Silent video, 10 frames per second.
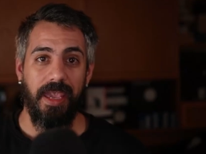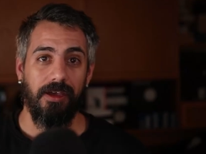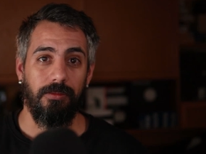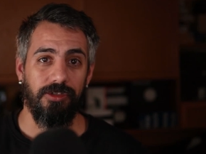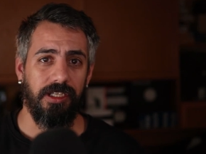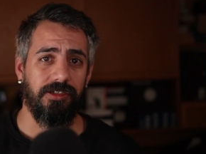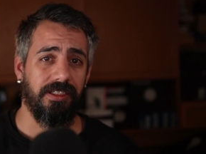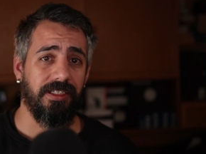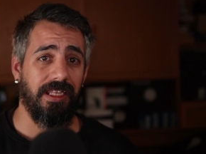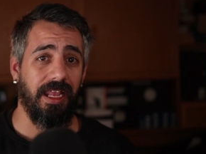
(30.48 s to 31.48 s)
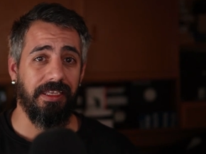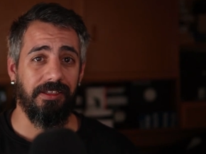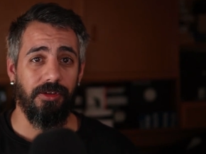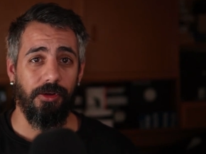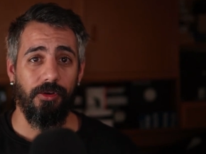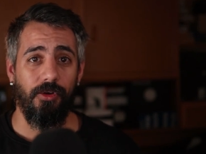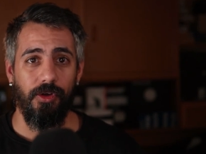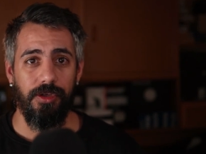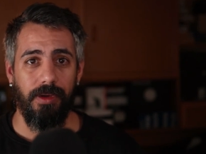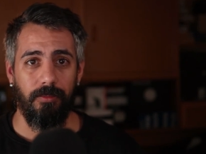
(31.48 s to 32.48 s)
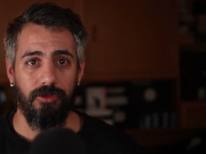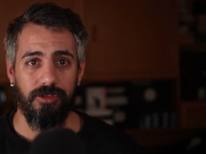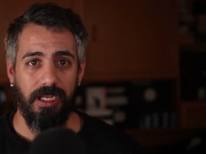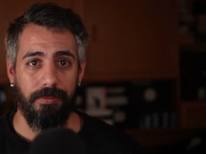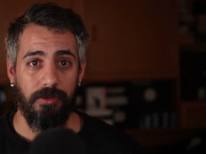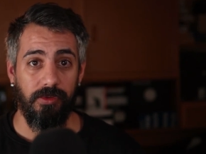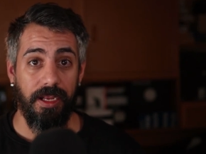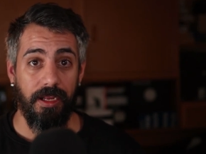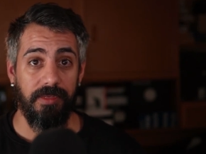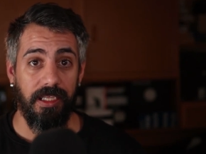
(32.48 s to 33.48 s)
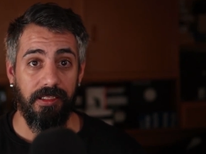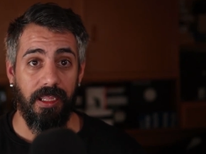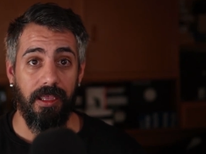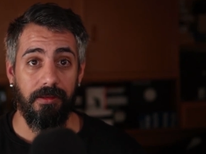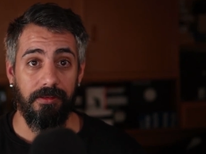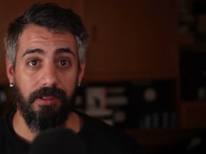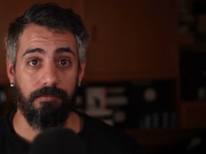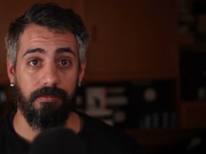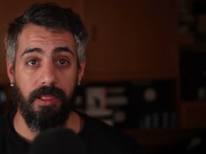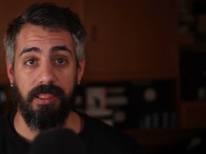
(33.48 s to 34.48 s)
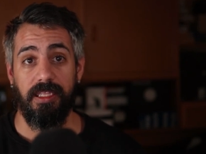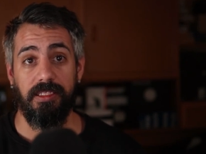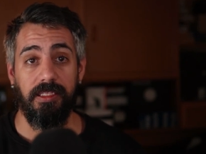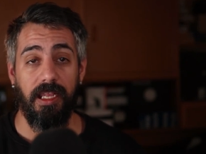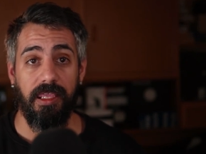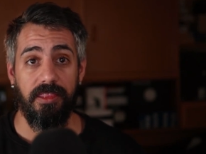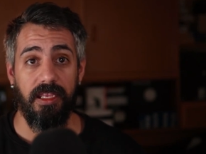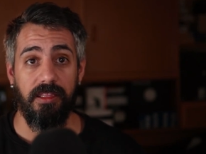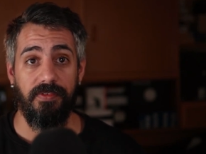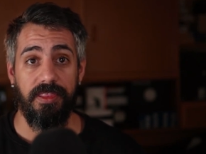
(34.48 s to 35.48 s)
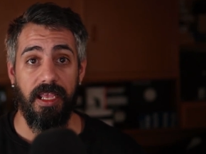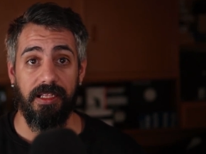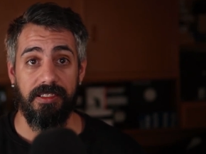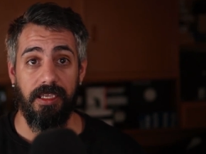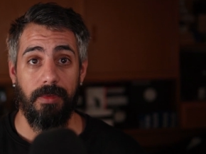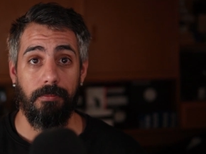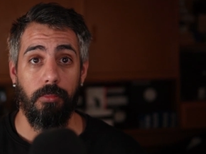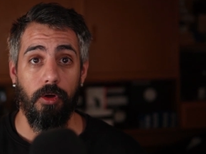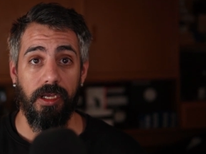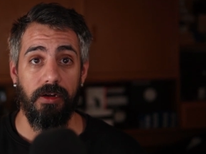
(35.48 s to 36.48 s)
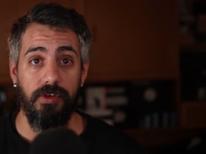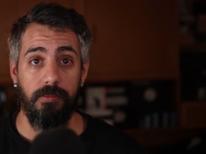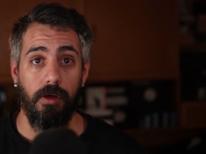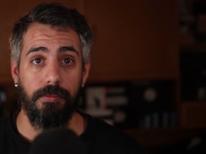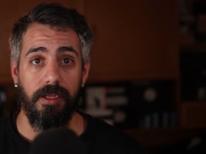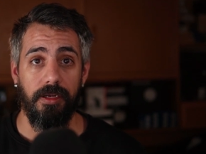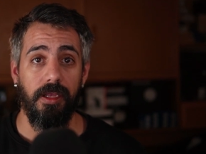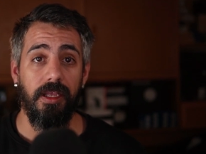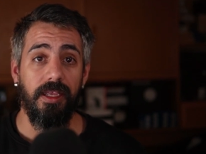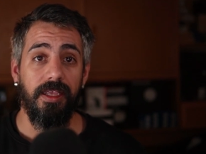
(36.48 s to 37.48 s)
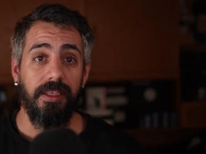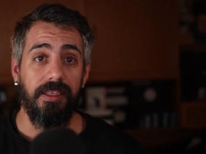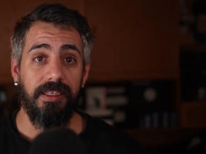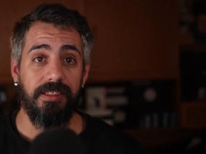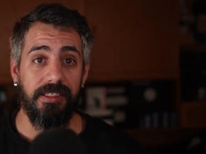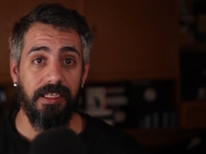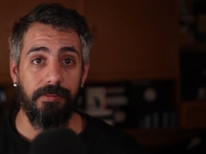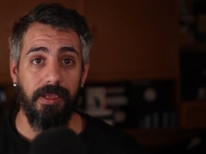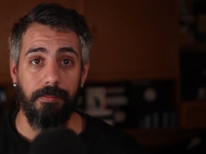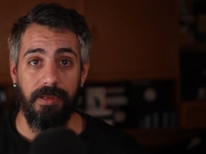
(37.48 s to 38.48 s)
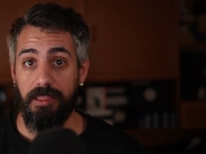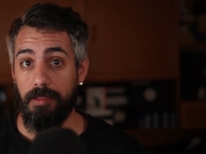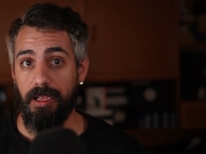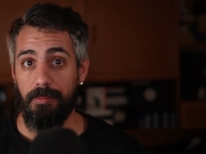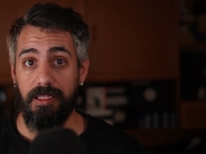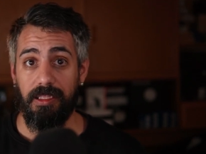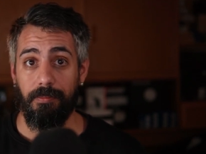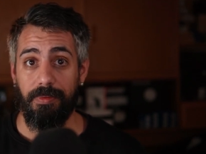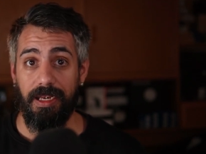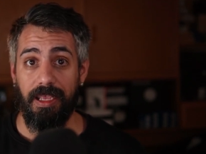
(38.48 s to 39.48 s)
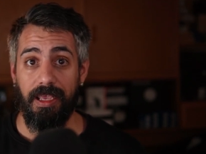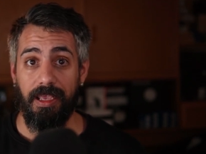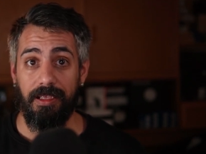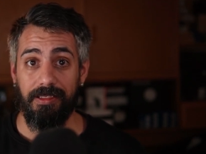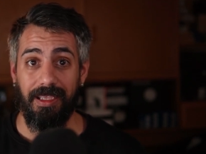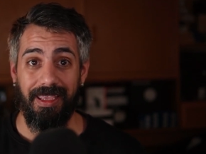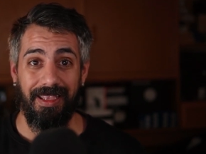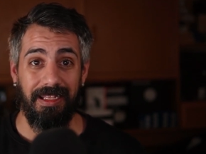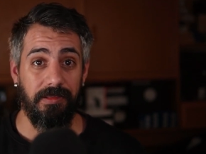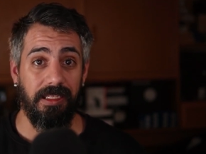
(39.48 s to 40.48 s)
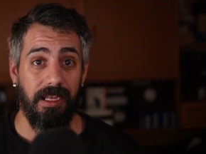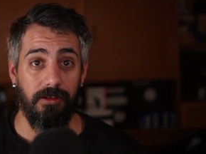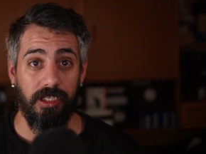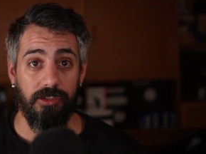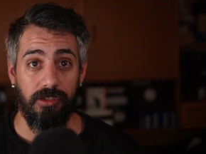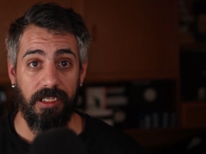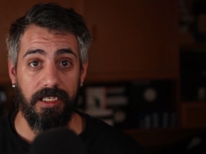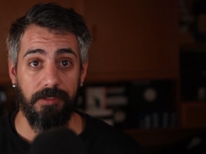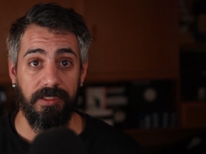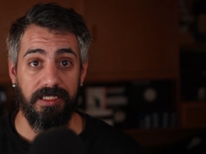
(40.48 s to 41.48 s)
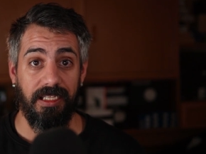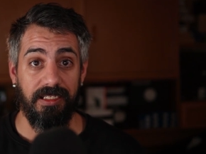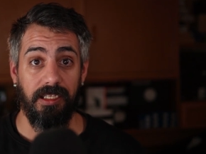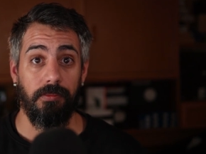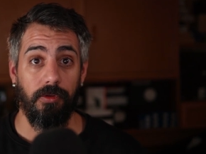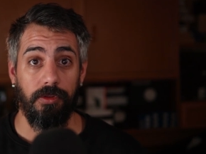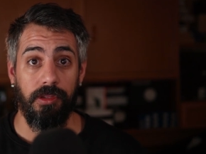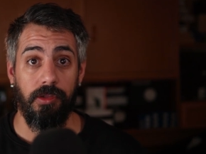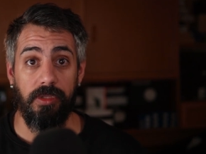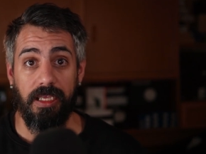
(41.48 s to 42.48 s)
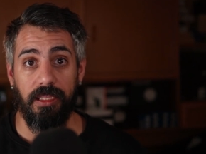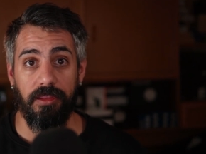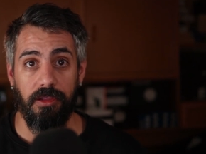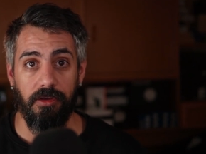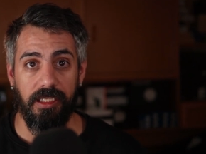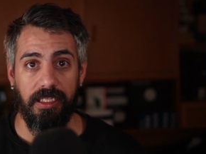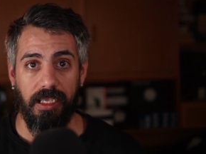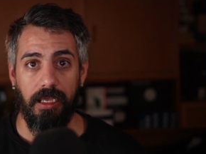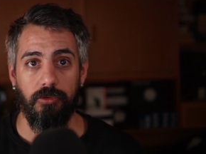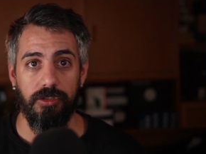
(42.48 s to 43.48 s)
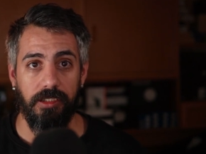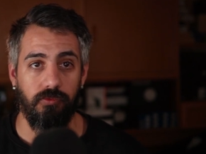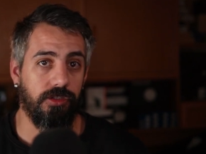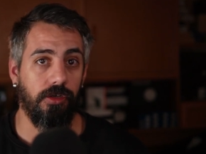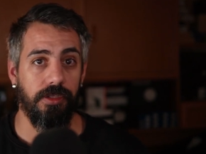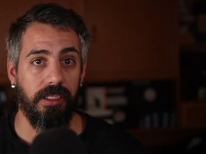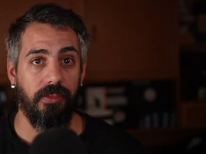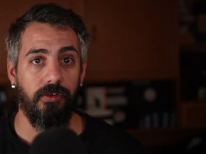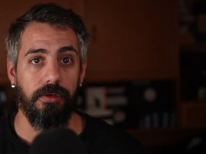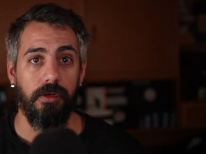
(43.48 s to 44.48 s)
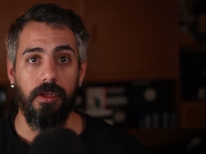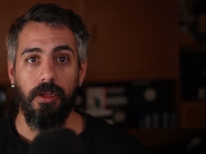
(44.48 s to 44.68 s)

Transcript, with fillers: Bien, como os he dicho antes de la intro, hoy vamos a ver una herramienta mediante inteligencia artificial que se llama Vocal Remover y sirve principalmente para eliminar lo que son las pistas de voz de una canción que tengamos en nuestro ordenador